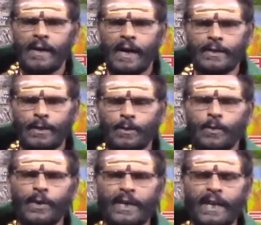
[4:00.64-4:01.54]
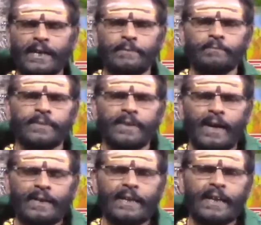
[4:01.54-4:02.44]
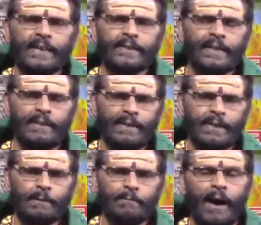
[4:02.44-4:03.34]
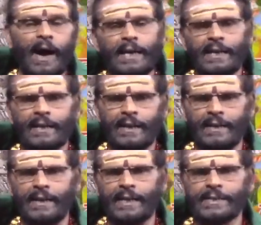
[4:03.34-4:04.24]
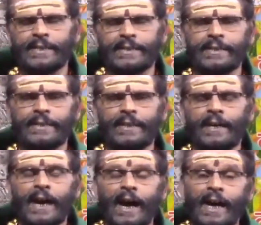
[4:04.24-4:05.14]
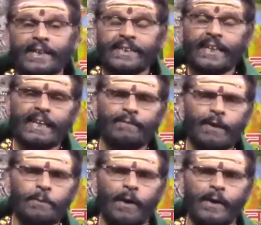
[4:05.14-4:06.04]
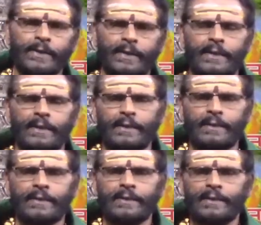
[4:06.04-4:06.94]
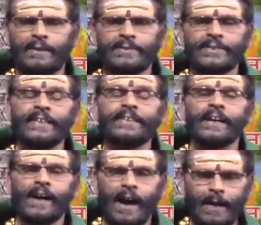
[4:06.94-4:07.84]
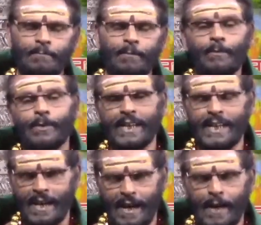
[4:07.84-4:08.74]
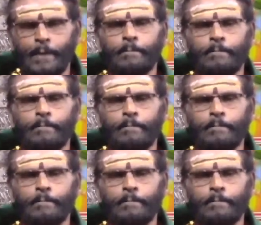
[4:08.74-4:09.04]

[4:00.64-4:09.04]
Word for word: இந்த கூடையை கையில் ஏந்திய வண்ணம் ஆலயங்களிலே சென்று அர்ச்சனை வழிபாடுகள் செய்த காலம் முன்னைய காலம்